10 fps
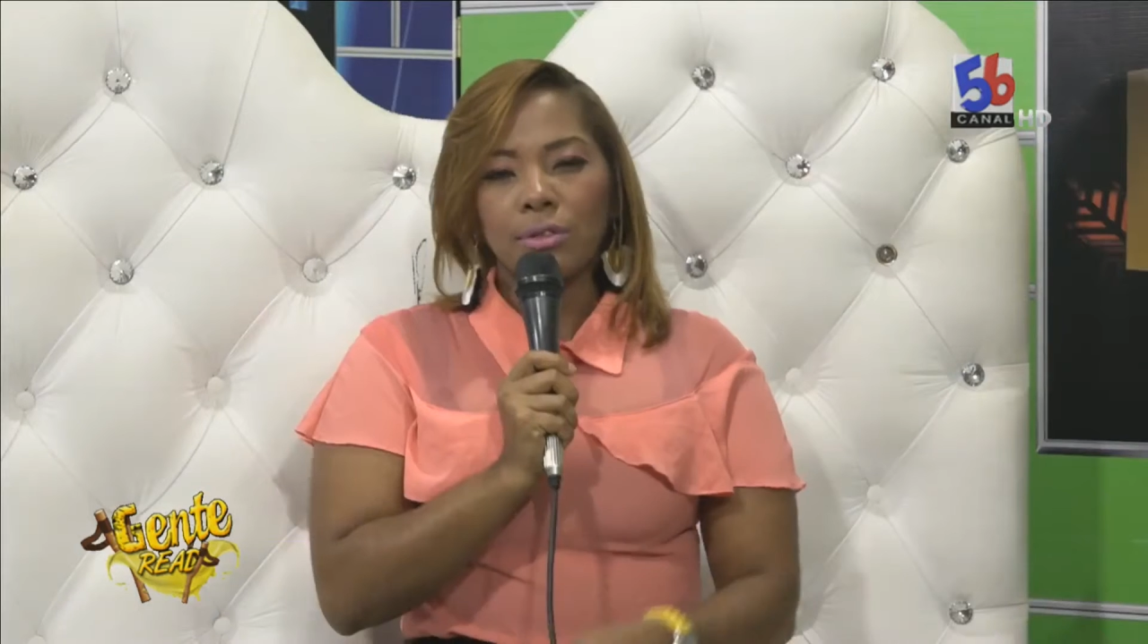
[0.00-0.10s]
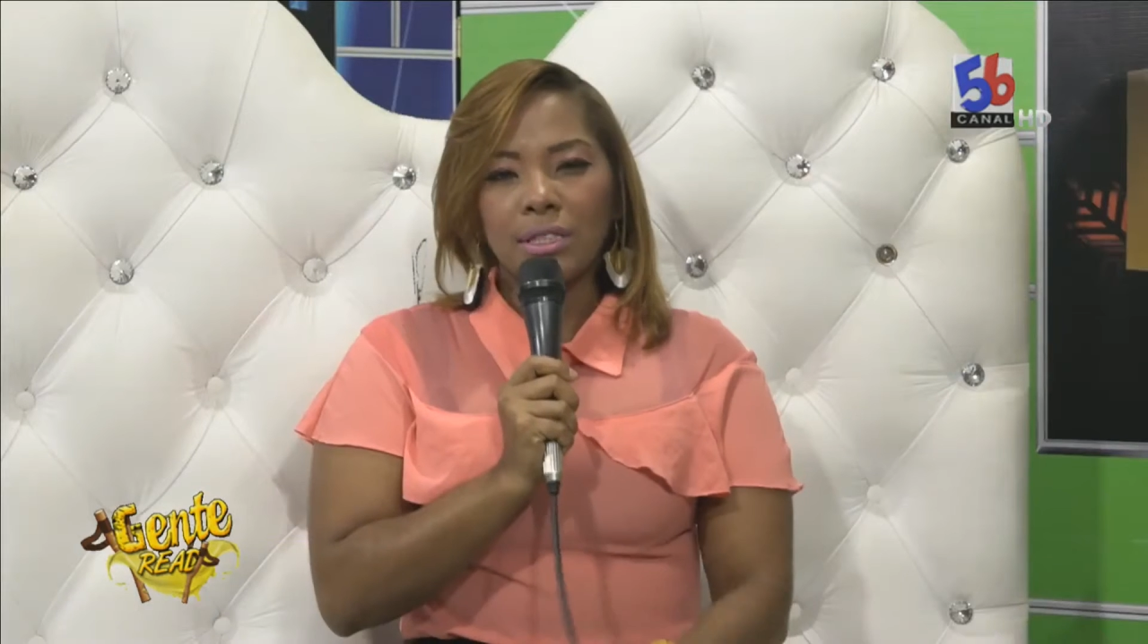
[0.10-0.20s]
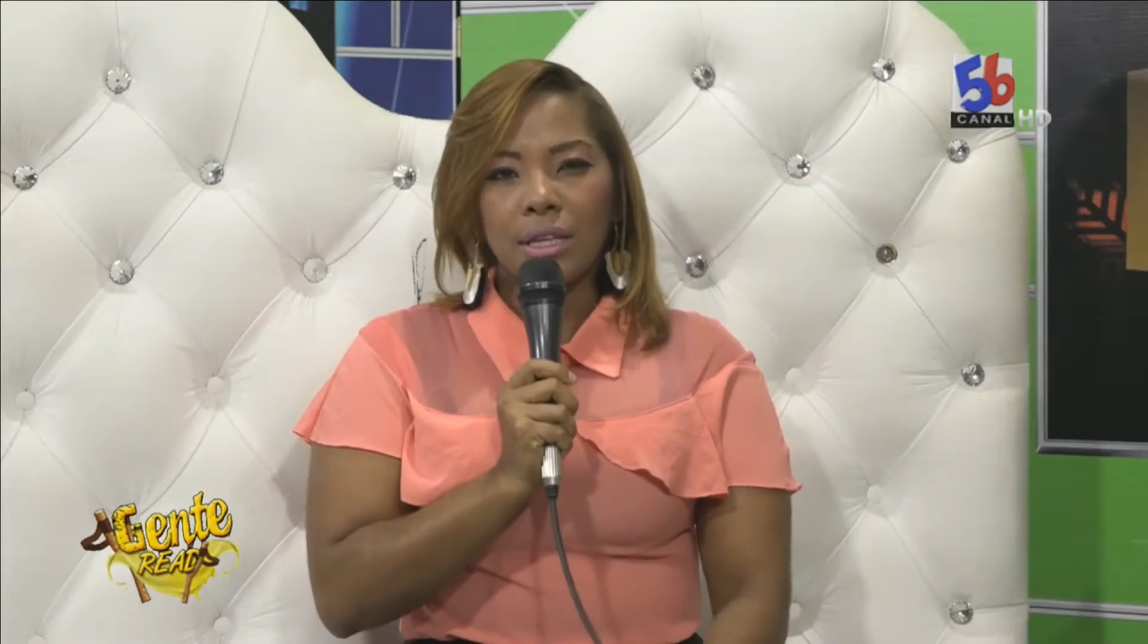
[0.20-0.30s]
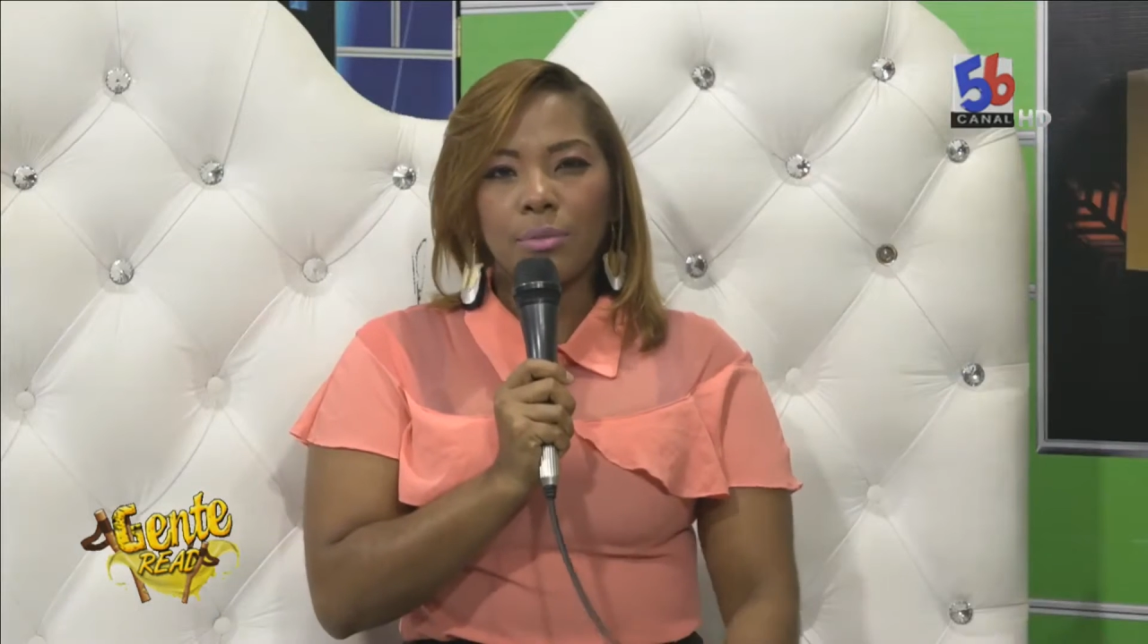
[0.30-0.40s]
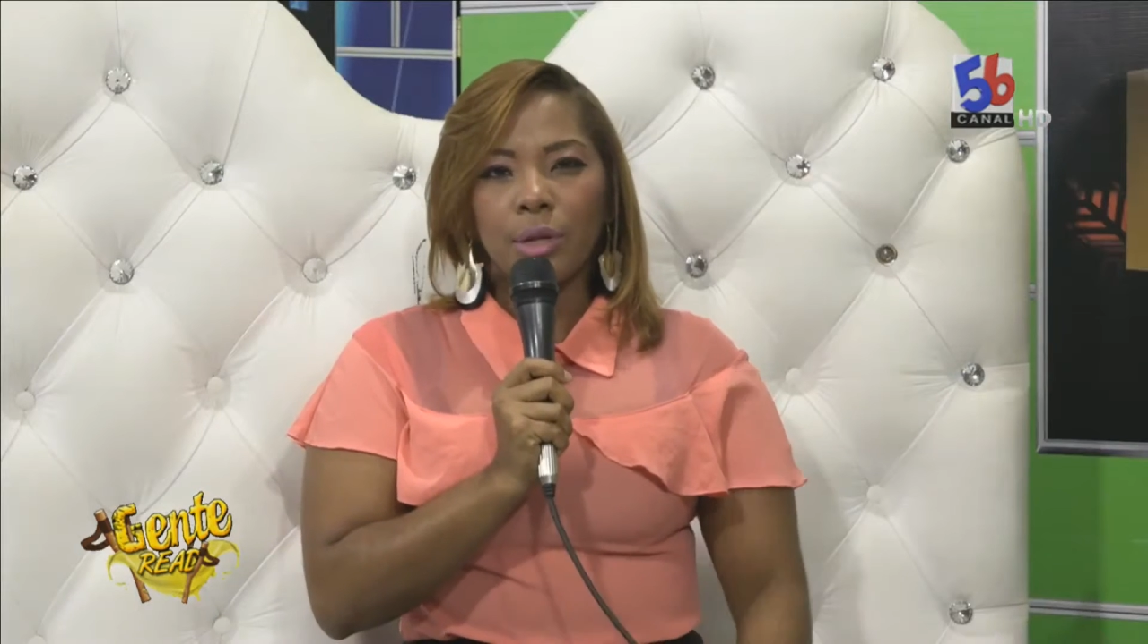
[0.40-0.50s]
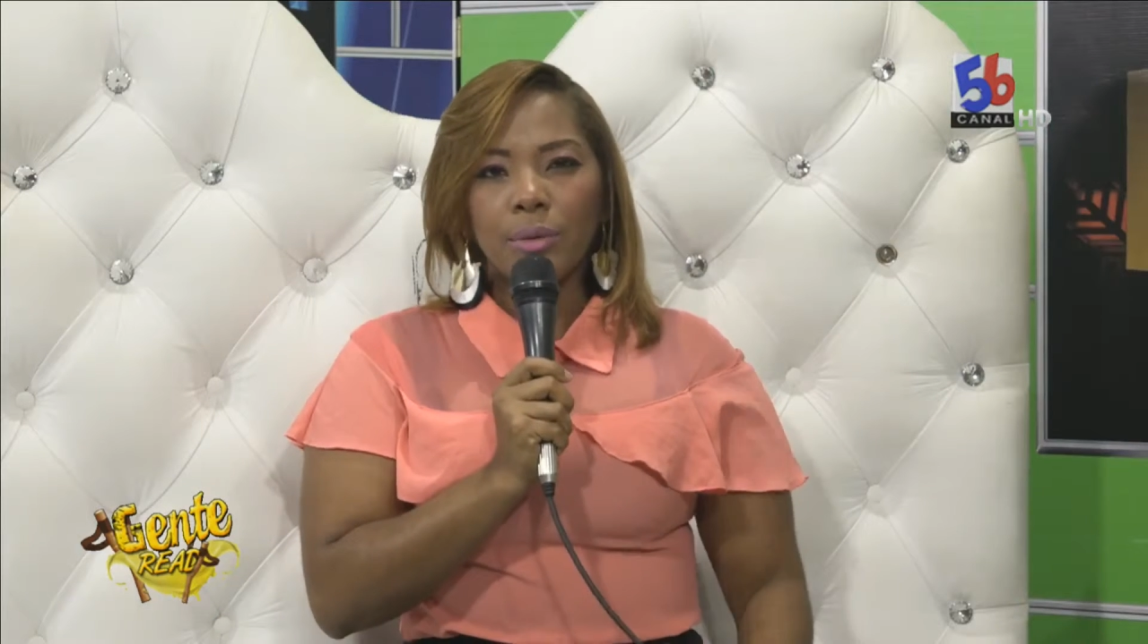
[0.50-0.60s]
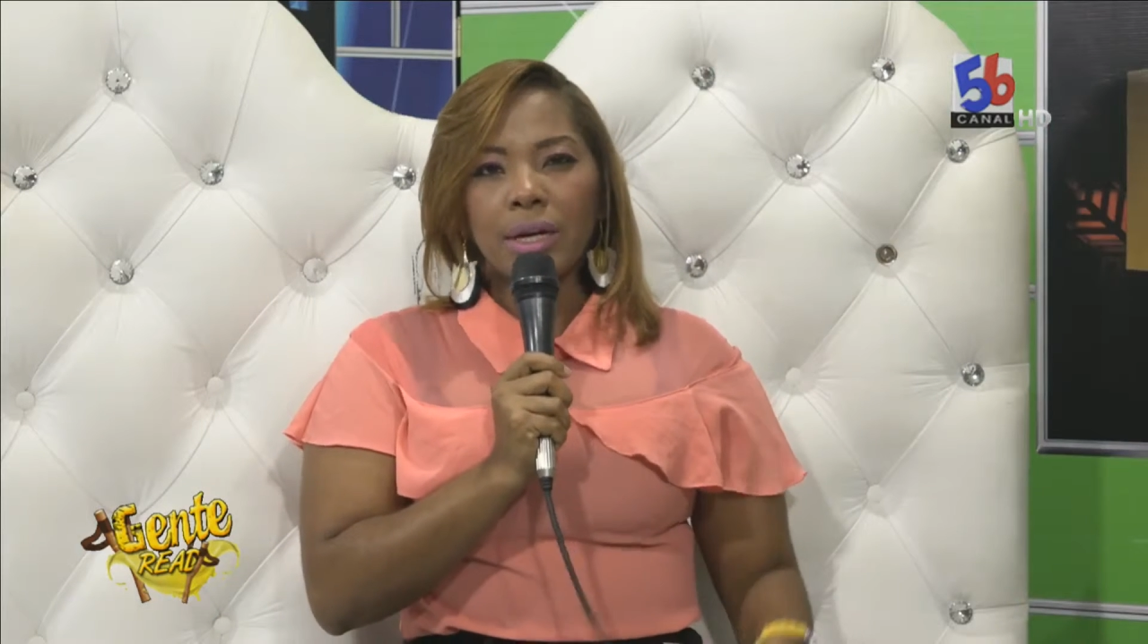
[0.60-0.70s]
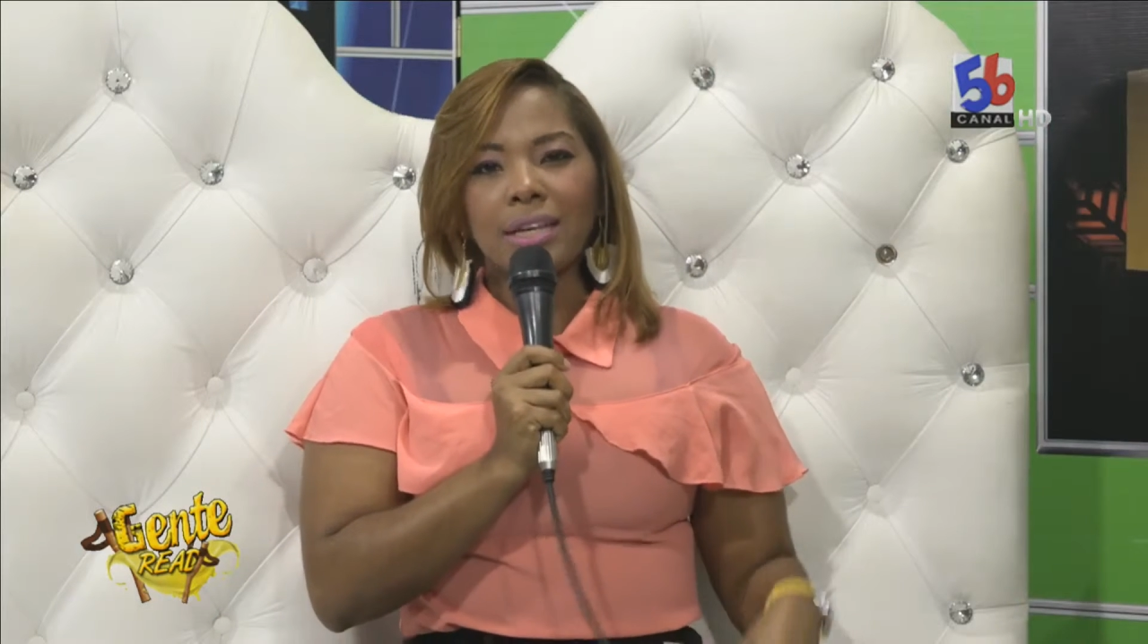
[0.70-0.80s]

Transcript: estamos de